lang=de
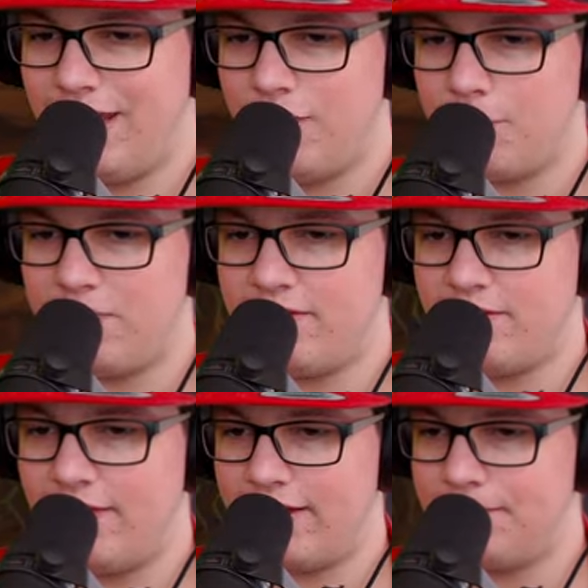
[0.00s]
Doch bitte
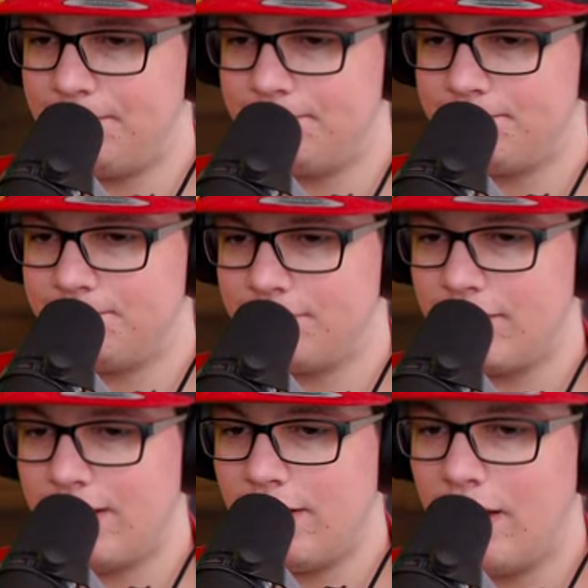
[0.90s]
weg.
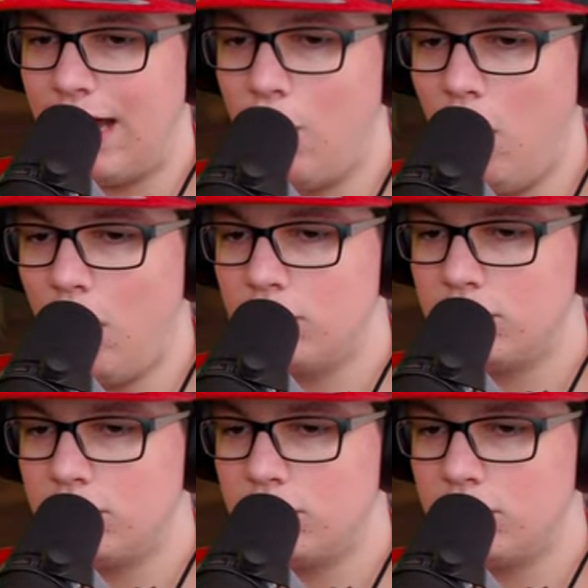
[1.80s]
Hallo?